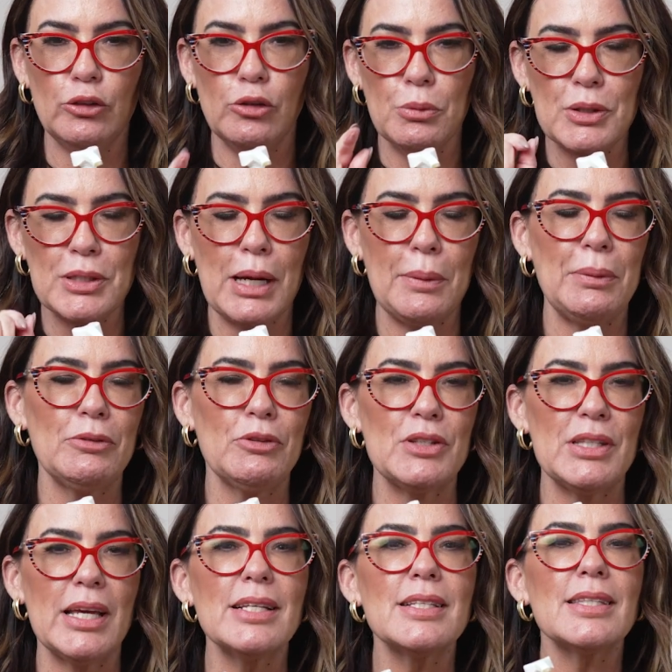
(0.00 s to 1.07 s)
Eu vou mostrar para
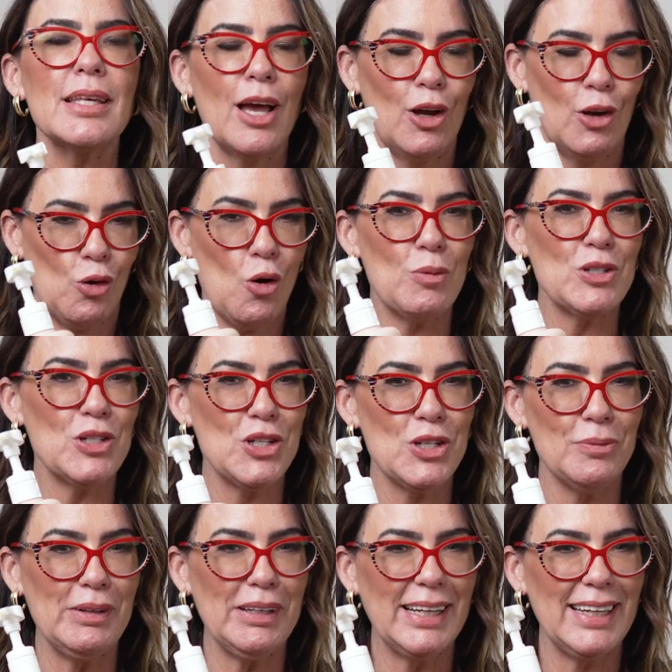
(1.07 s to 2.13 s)
vocês como a gente
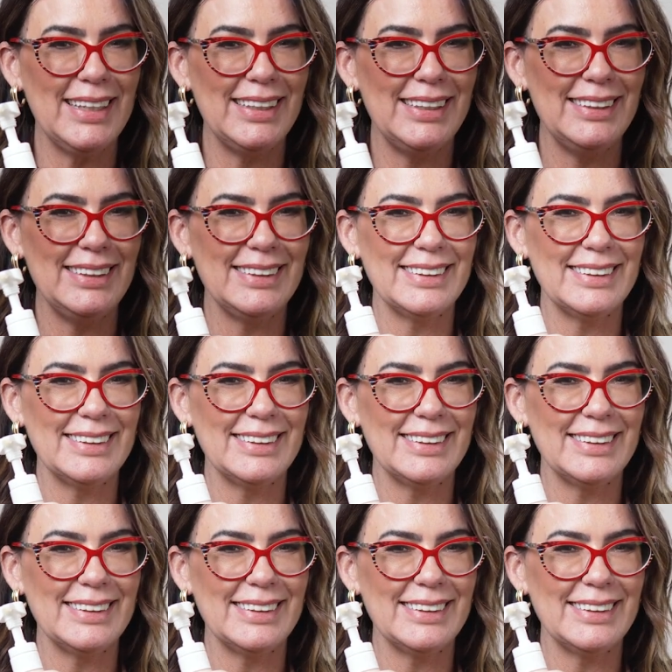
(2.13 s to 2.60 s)
aplica ele.